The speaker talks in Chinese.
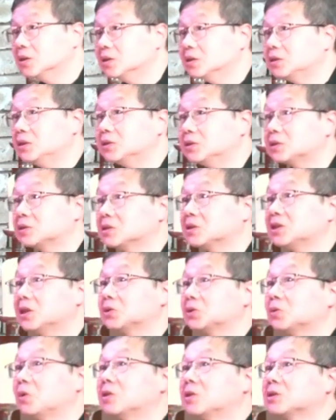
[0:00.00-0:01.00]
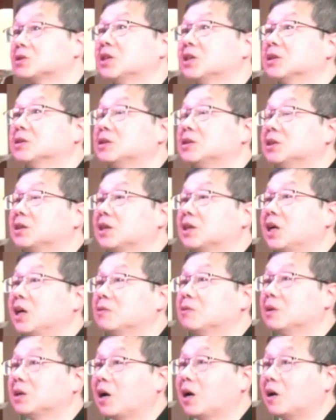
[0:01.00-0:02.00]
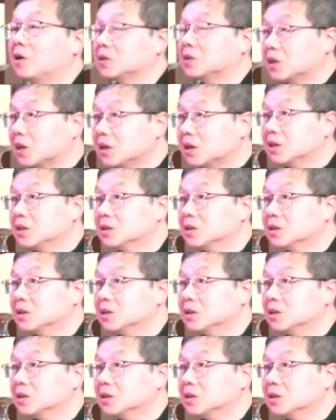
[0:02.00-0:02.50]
第十节说上帝看为好的，